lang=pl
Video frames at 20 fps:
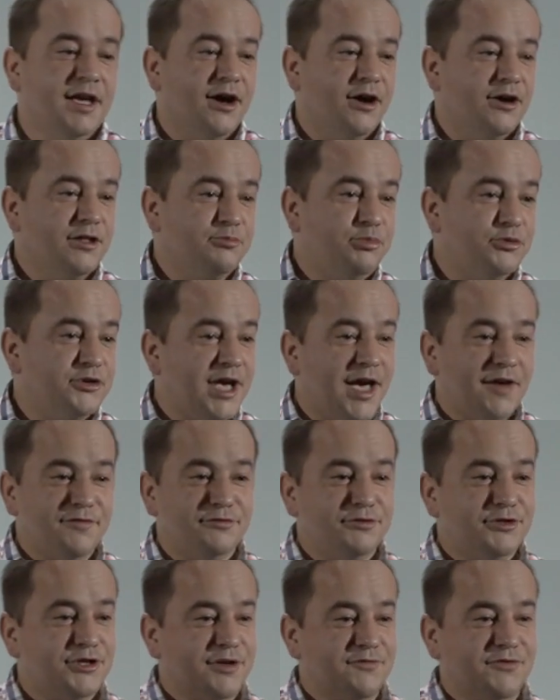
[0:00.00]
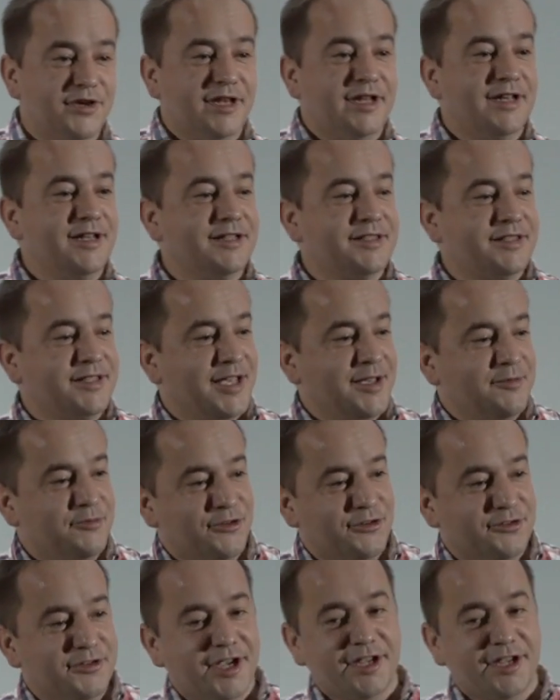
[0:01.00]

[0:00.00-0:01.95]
on pojawił się wiele lat temu,